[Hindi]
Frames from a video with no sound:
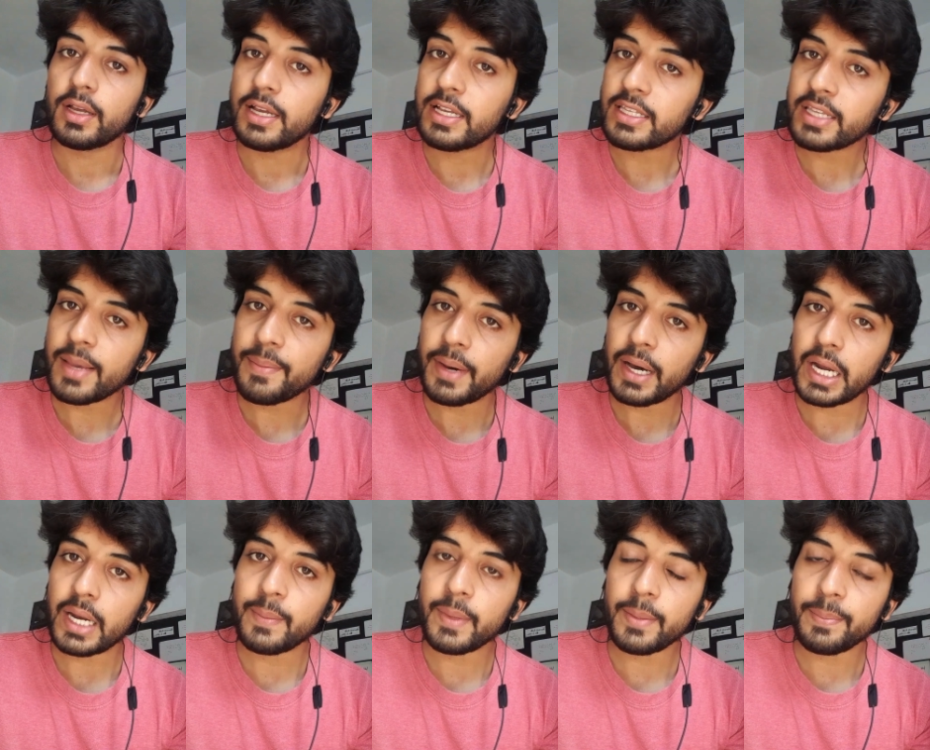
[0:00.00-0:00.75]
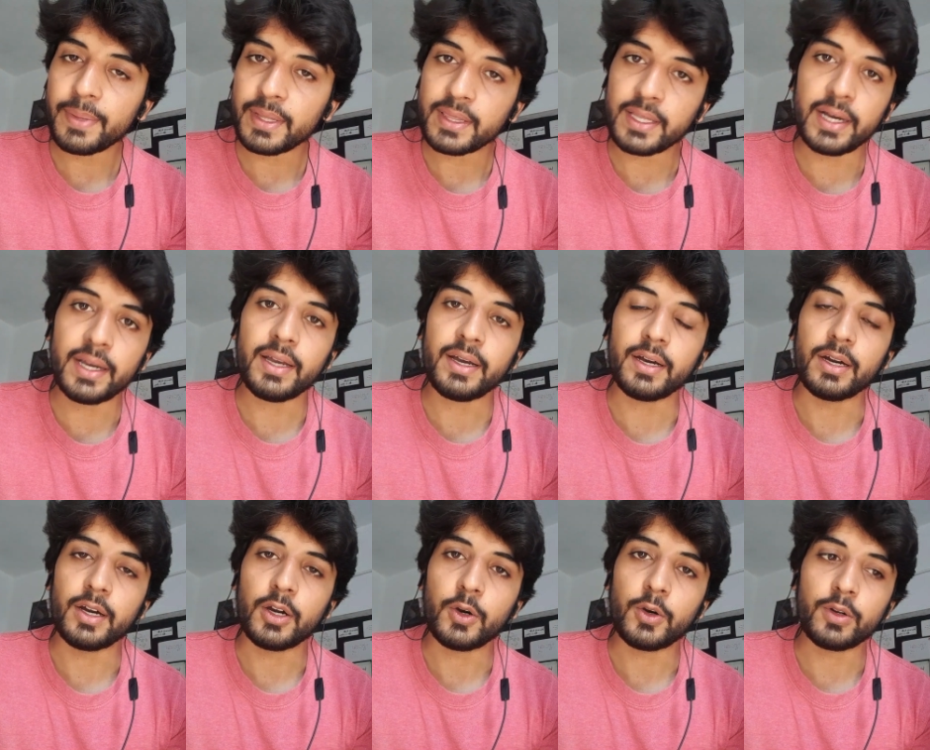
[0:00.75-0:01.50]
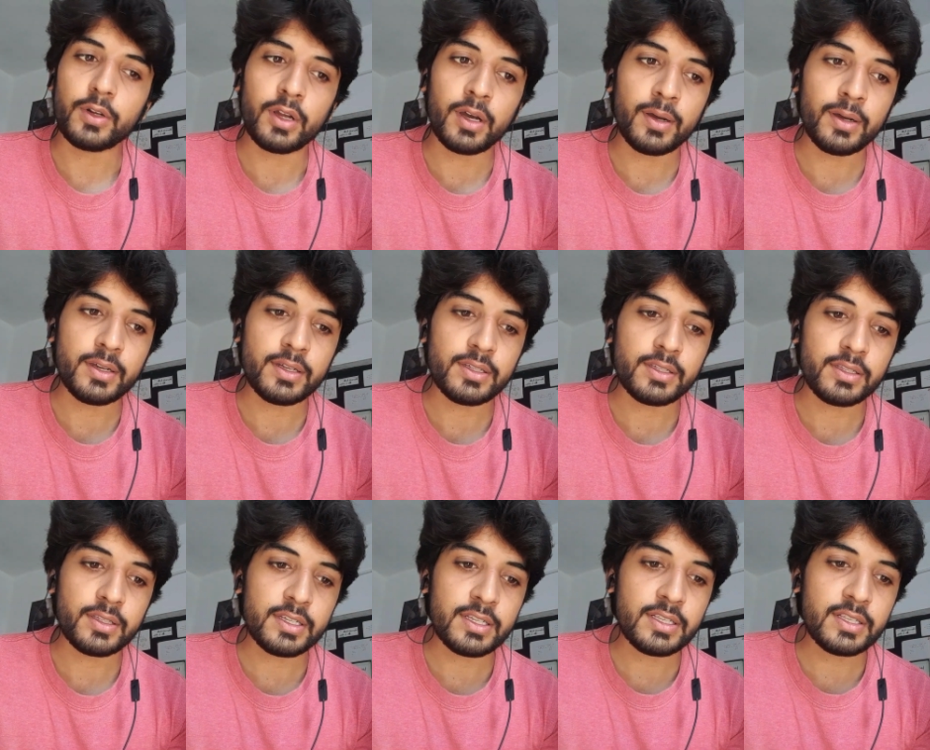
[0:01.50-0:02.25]
इसके बारे में बताया और
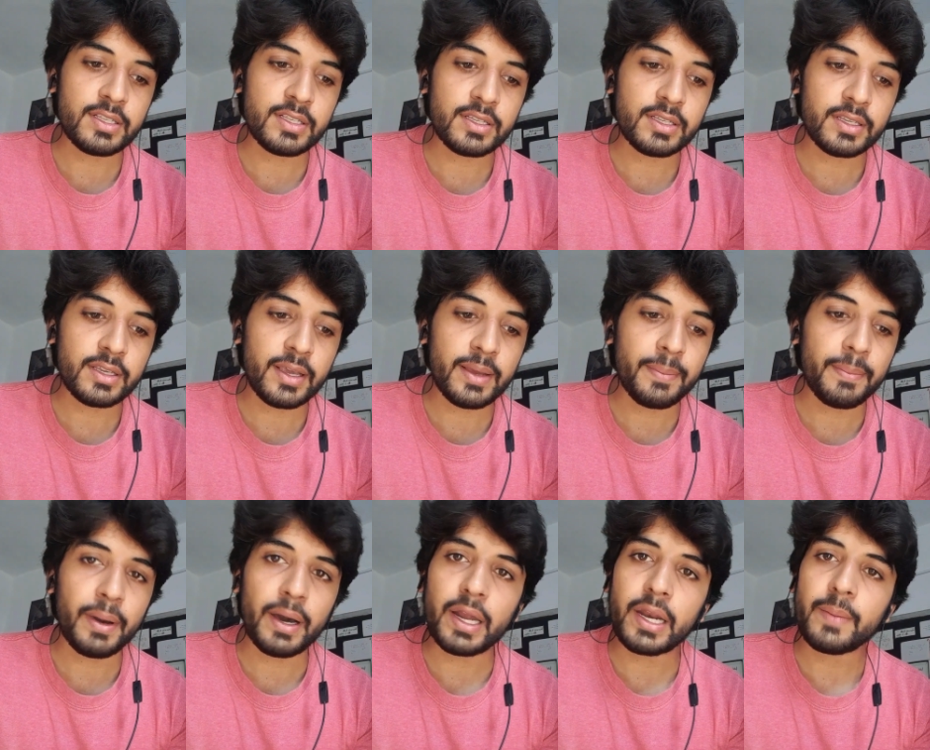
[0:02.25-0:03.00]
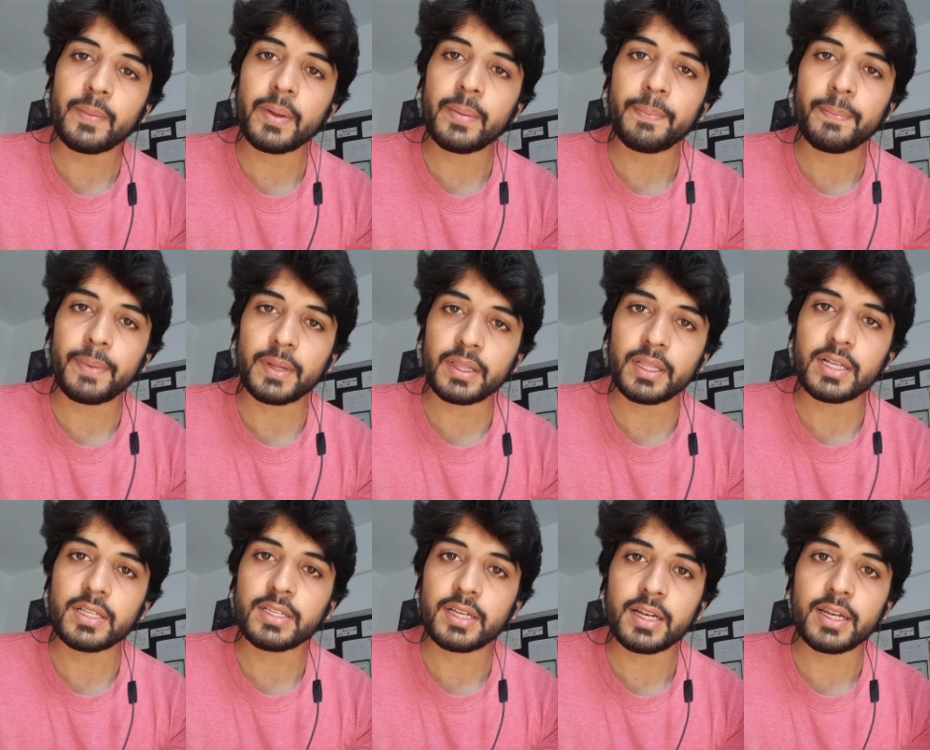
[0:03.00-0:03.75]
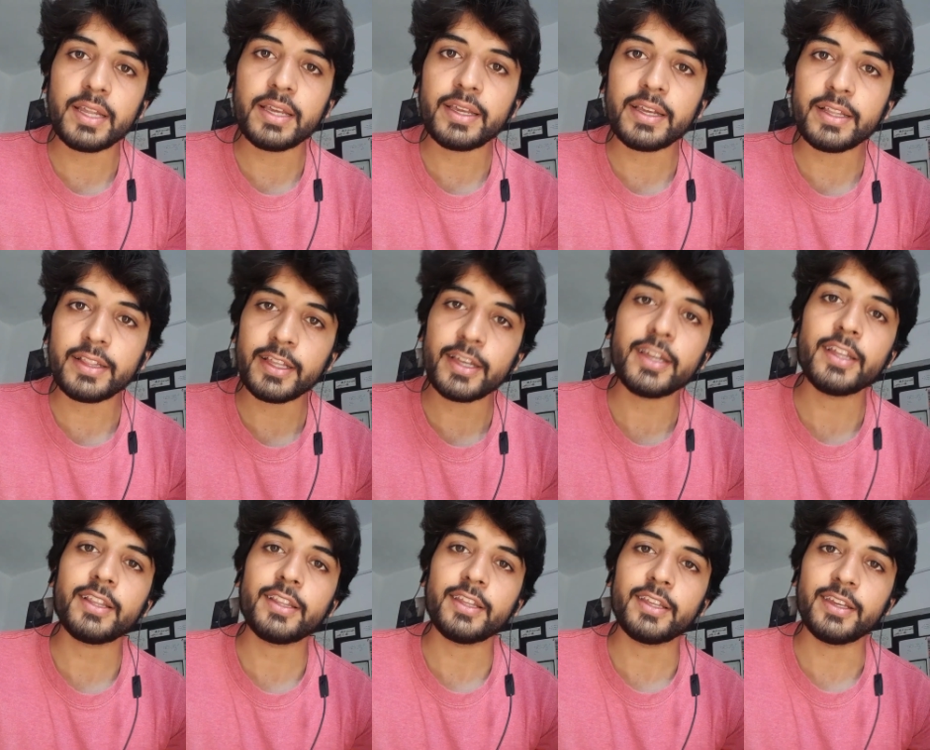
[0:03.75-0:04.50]
इसके बारे में पता चलने की
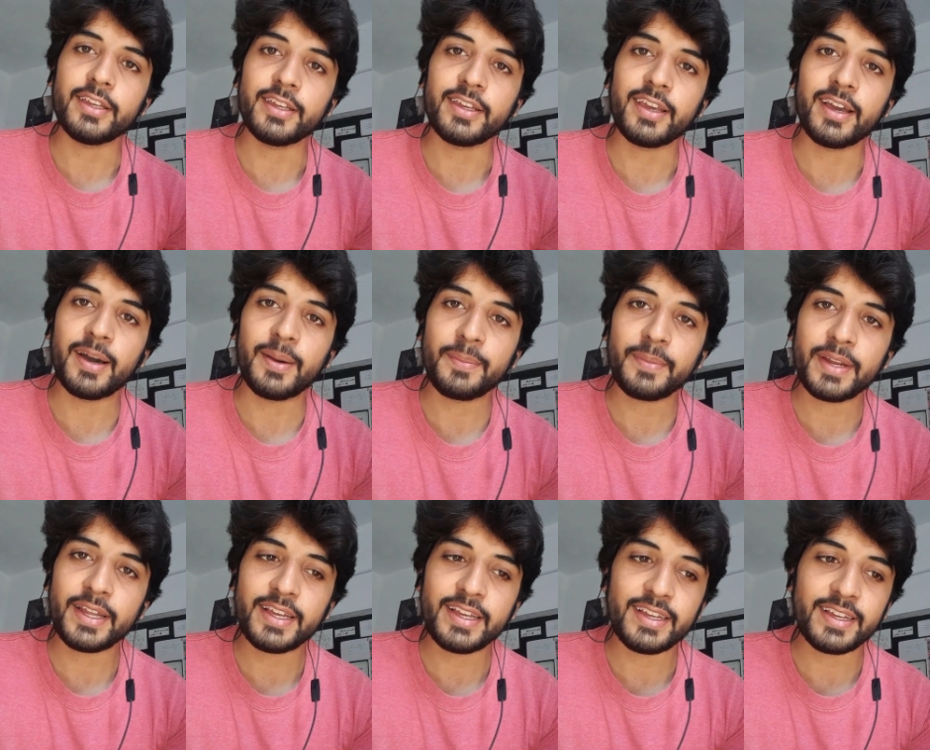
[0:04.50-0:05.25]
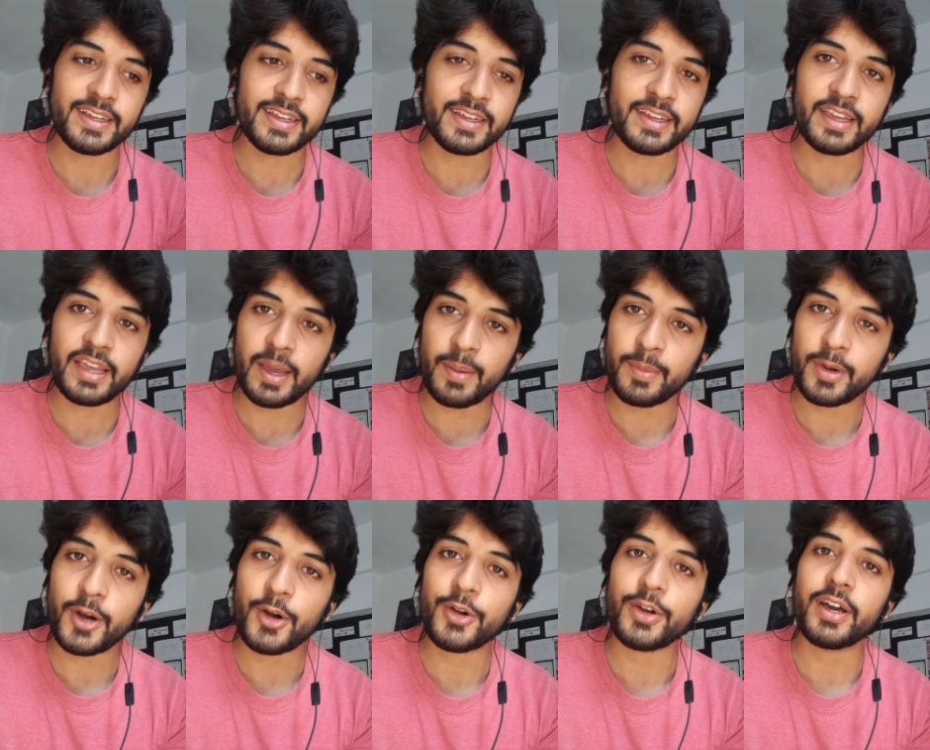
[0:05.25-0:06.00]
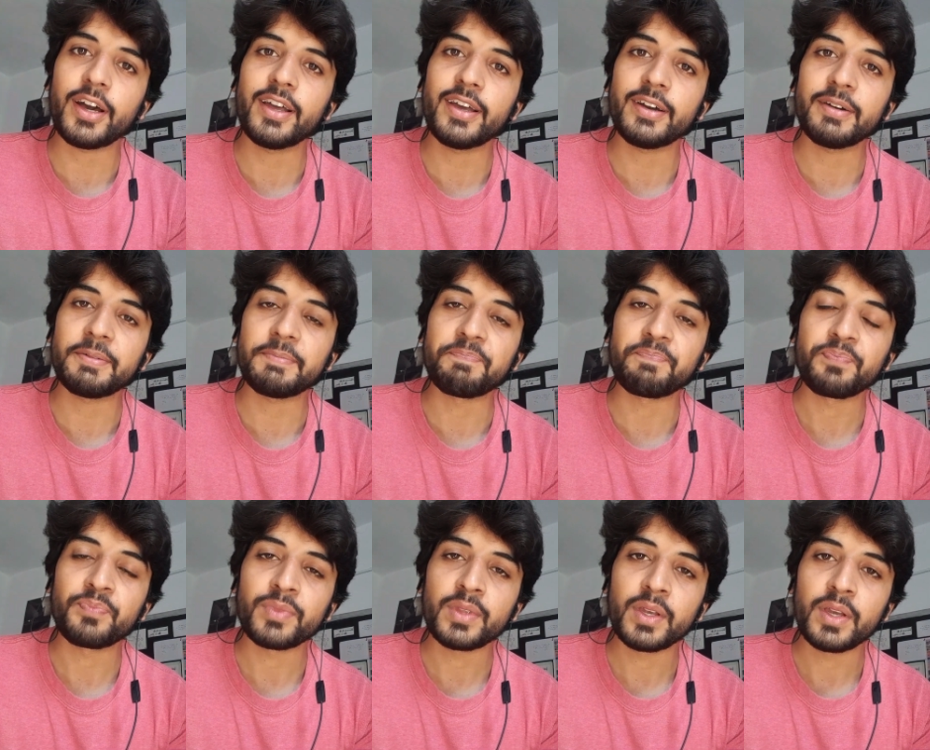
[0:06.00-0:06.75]
देर थी कि हमने कैमरा उठाया
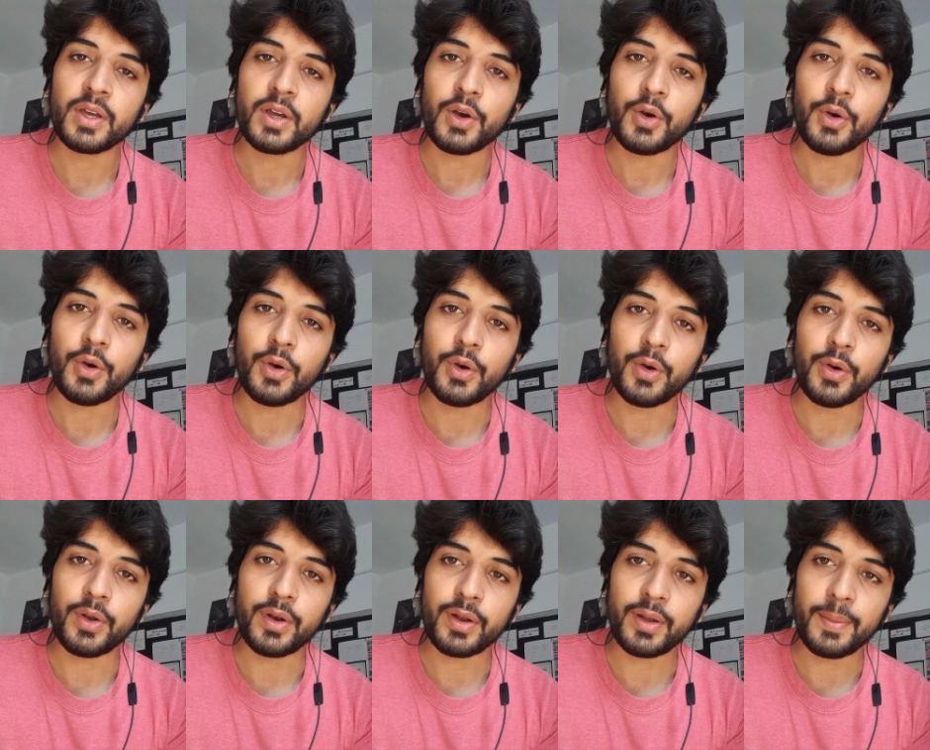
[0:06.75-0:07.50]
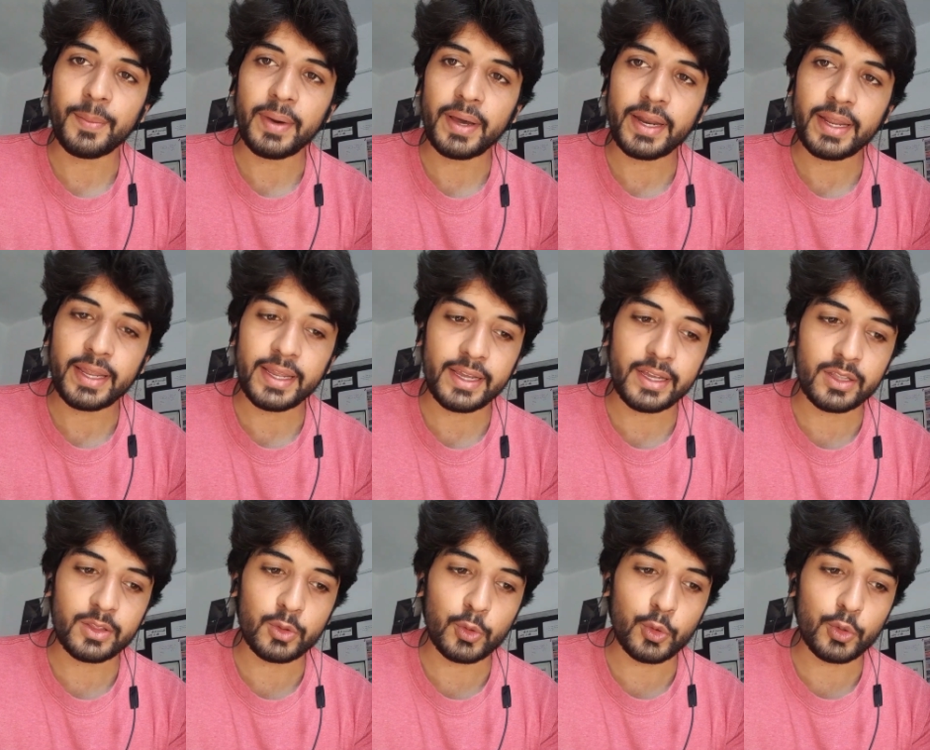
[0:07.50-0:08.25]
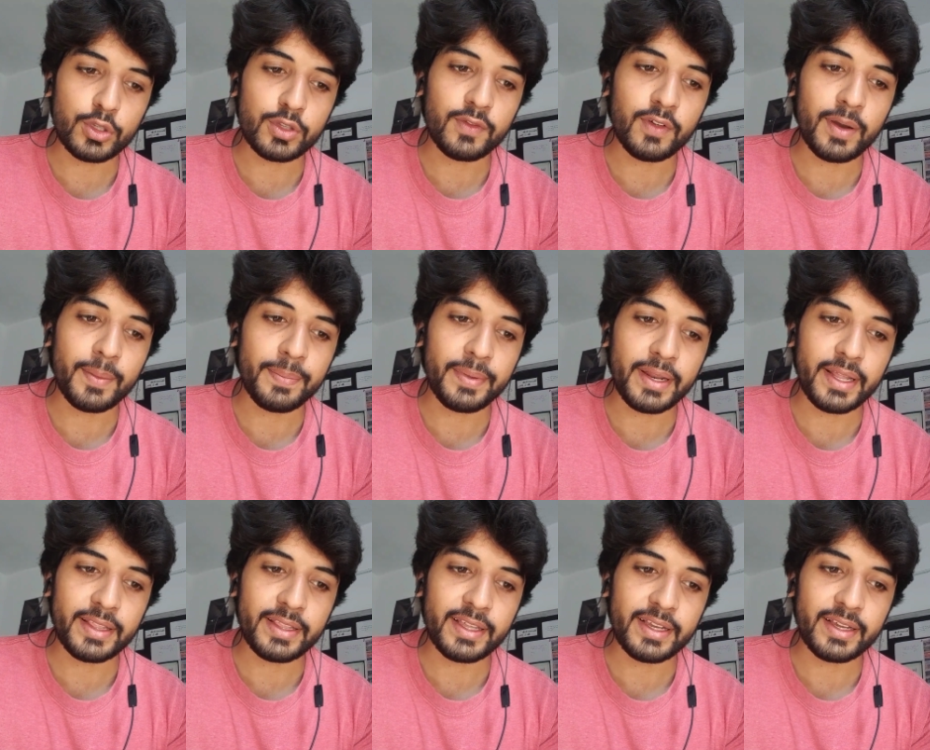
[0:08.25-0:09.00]
और हमारे एक दोस्त वहाँ पे
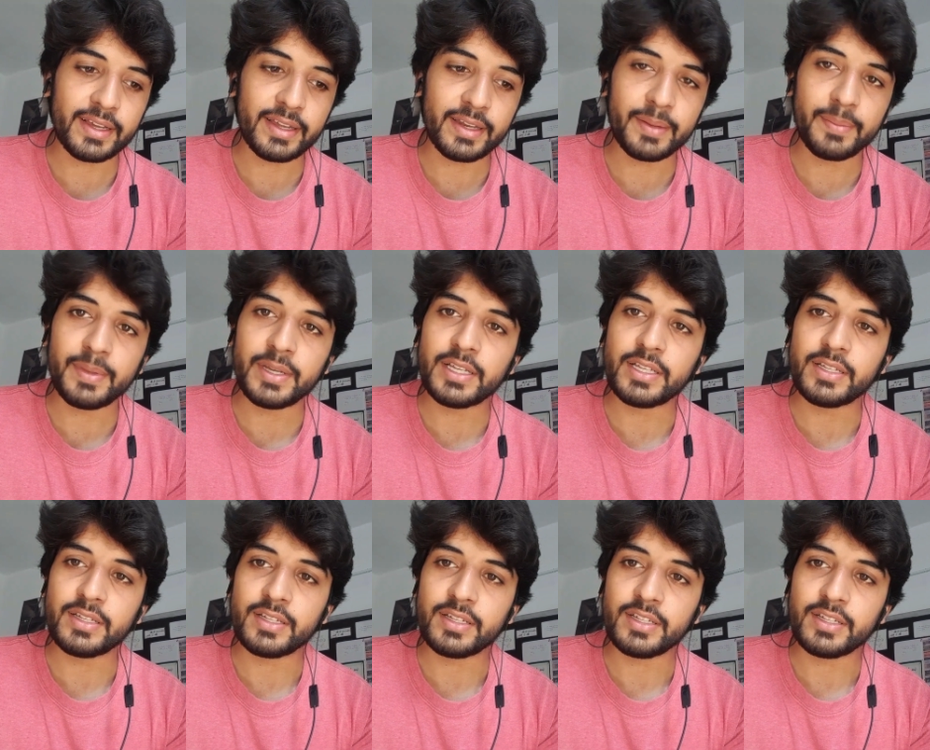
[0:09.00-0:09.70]
रहते हैं करीबी